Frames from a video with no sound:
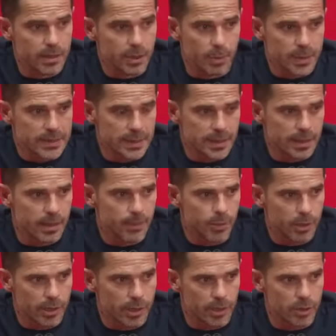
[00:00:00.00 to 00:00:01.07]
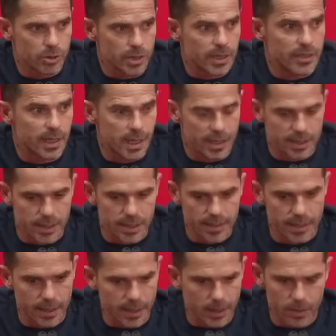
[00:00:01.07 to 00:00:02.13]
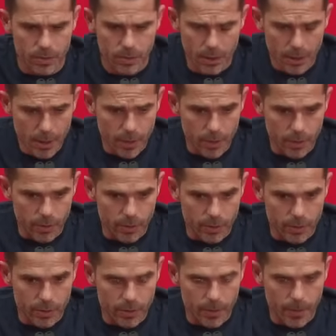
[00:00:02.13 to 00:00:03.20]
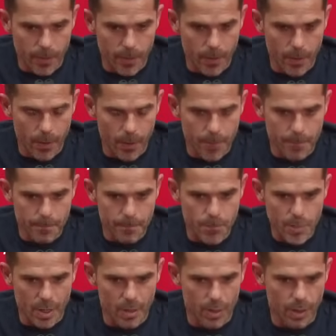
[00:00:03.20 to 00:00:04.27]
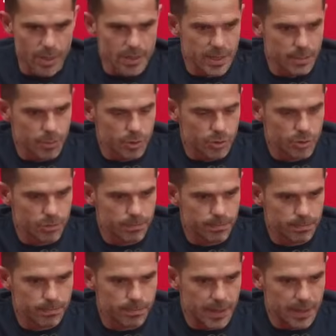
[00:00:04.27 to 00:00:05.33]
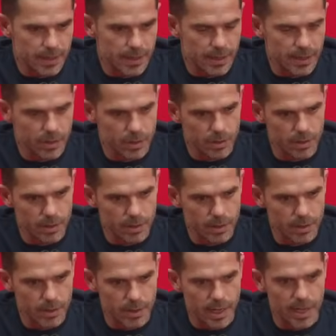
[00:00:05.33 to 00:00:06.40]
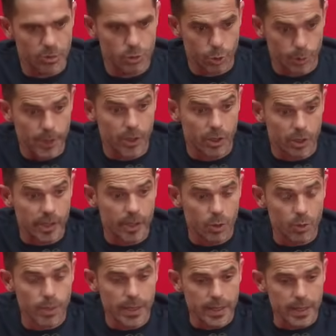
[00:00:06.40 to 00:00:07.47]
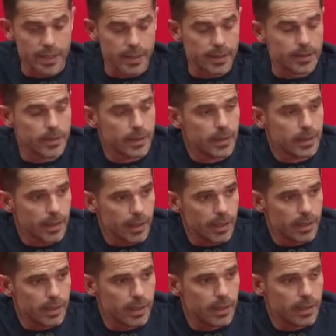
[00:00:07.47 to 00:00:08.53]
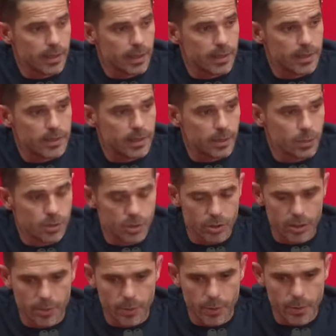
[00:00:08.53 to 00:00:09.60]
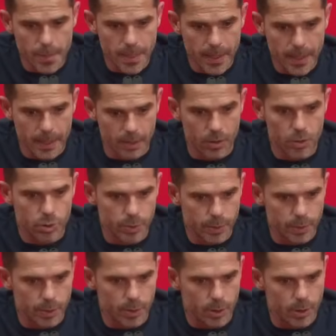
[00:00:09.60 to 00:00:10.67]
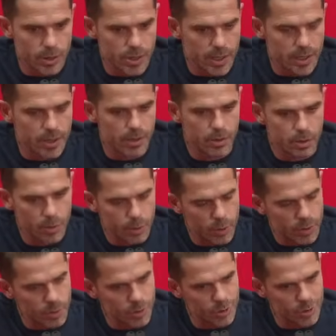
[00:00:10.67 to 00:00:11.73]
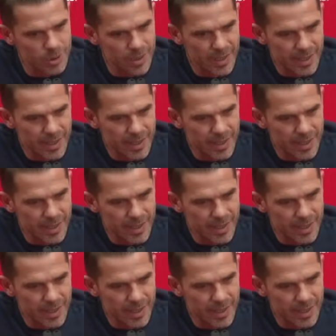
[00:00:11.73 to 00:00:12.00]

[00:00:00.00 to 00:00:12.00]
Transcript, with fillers: no pasa nada porque nos hayan atacado o, no, hayamos eh, tenido la superioridad numérica en el, en el segundo tiempo que no lo supimos aprovechar, que no lo pudimos